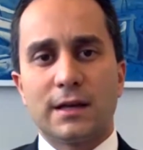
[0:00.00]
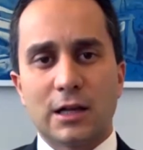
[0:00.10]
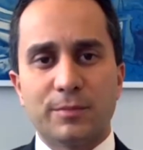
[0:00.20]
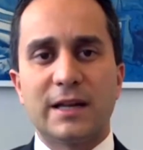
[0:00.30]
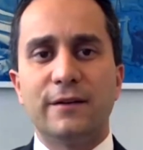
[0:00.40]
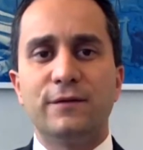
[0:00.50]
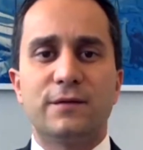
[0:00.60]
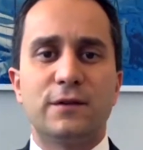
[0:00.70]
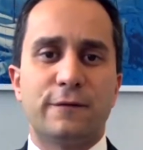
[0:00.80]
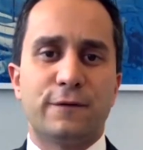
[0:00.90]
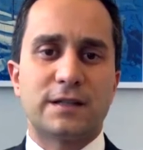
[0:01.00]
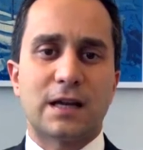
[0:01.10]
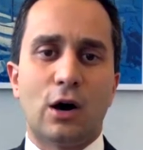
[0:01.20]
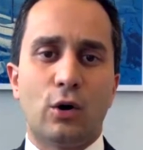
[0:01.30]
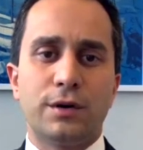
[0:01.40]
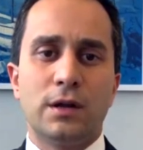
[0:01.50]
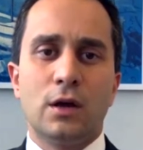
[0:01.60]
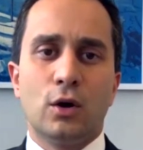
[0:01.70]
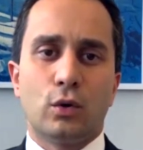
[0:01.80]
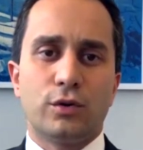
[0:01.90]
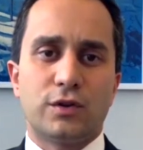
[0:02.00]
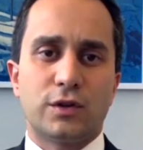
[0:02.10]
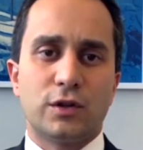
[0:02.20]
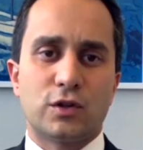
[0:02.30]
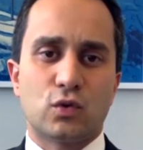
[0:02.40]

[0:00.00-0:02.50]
Ich glaube, dann wird wieder Vertrauen und äh,